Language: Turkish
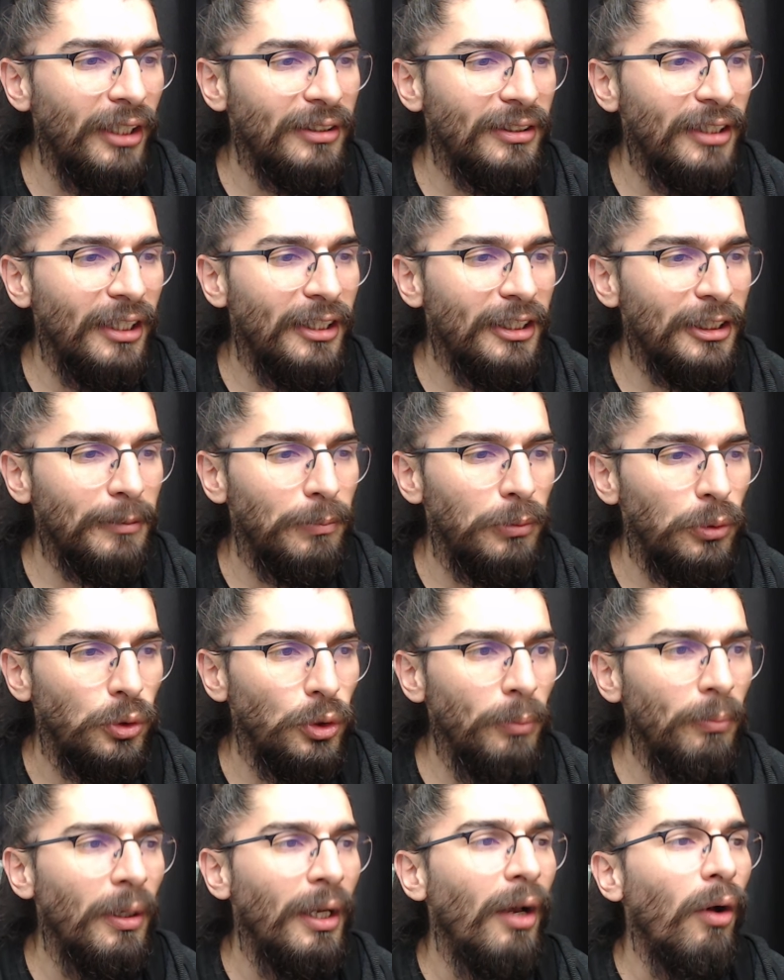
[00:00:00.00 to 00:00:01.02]
eksi 8
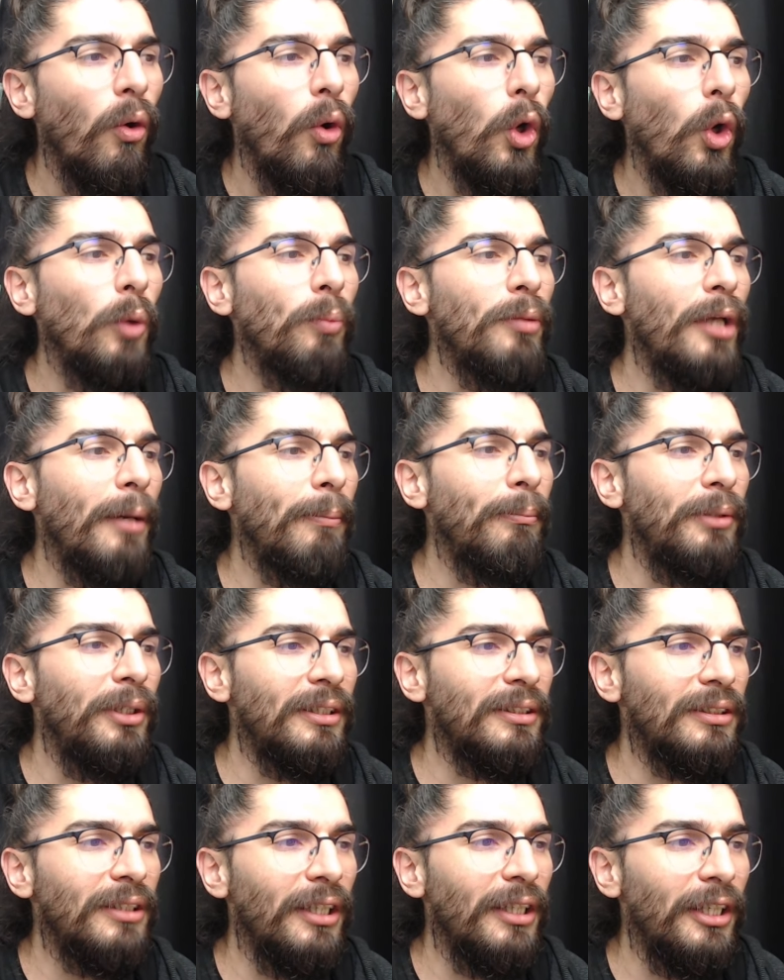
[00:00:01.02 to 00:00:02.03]
buldum. Olmayan bir
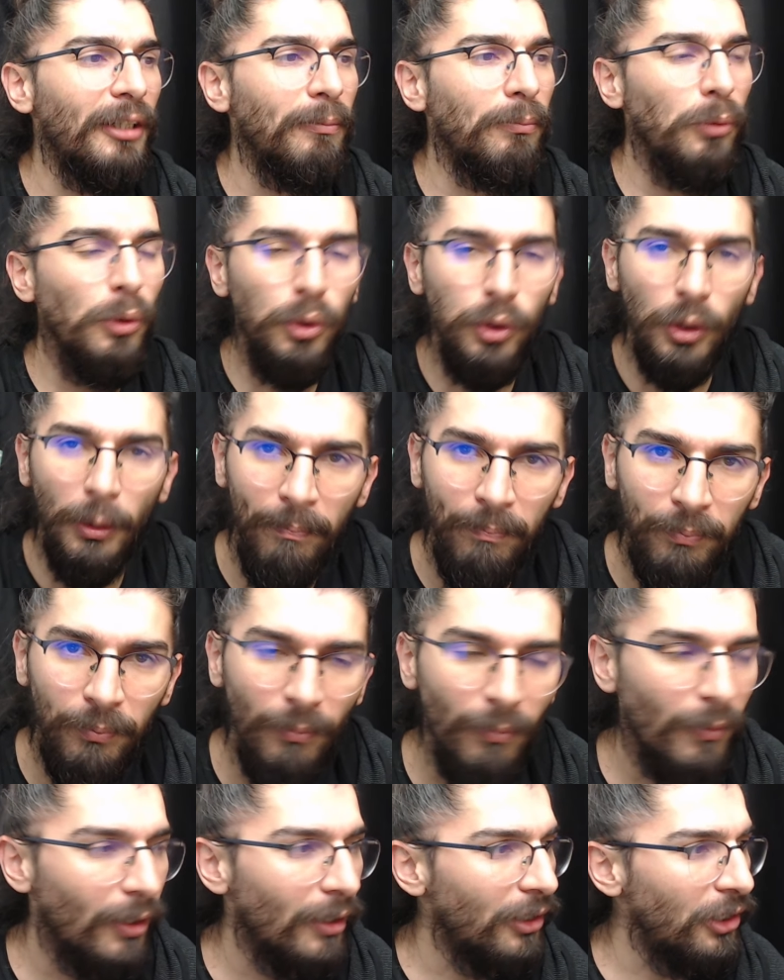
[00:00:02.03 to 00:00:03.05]
x değeri buldum.
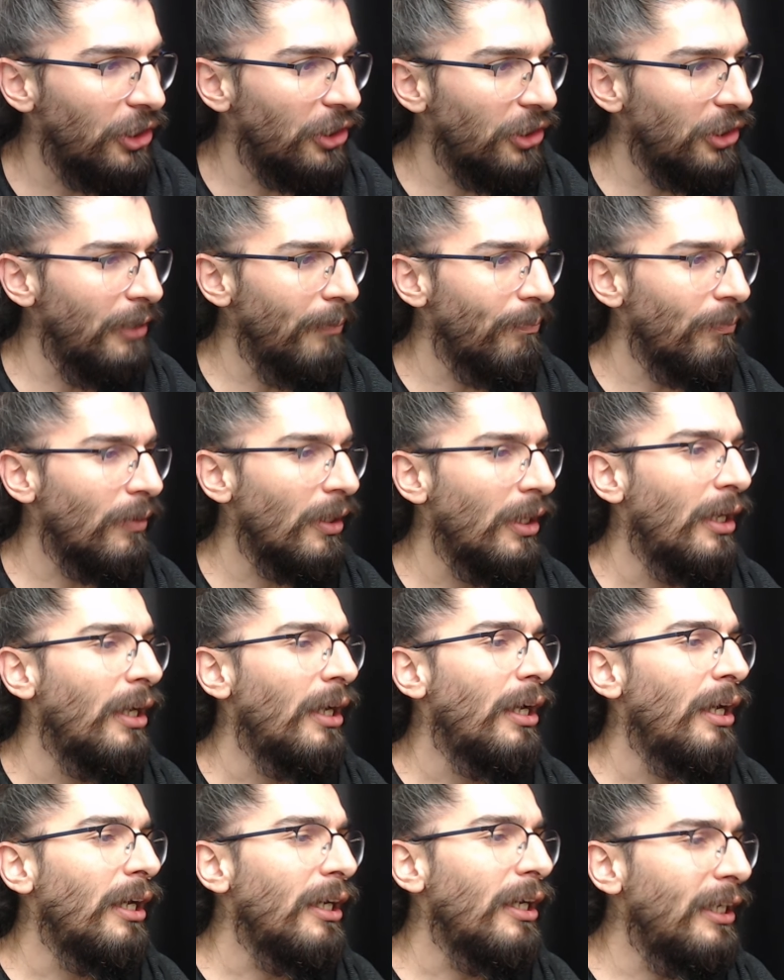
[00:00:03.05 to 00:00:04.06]
Gitti.
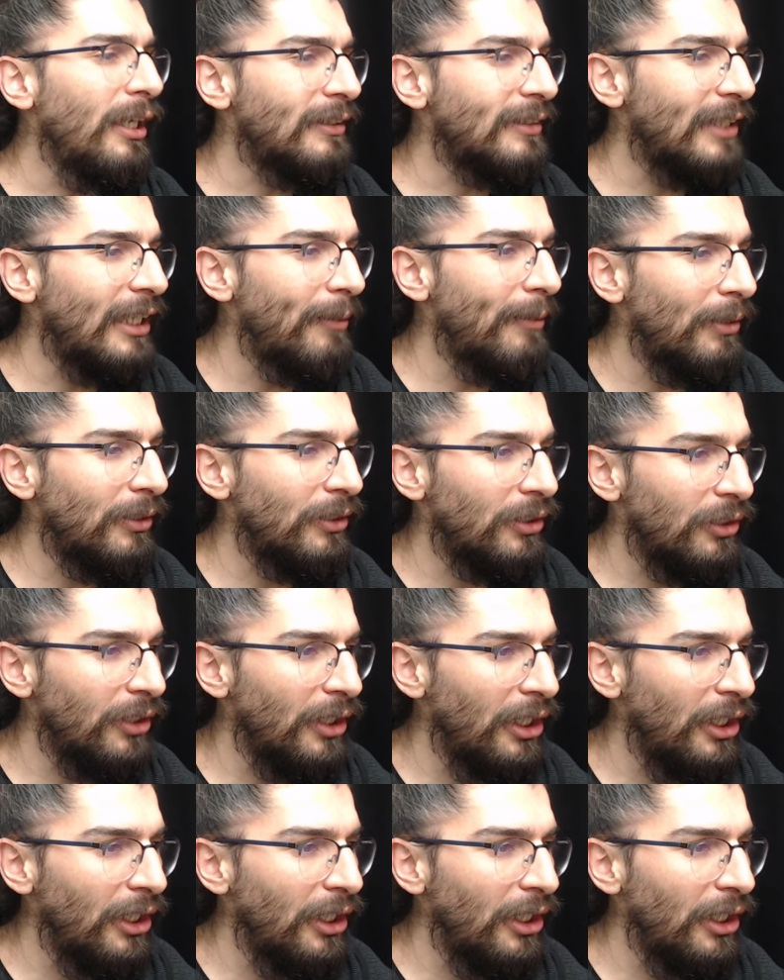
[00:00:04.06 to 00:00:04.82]
Her x elemanıdır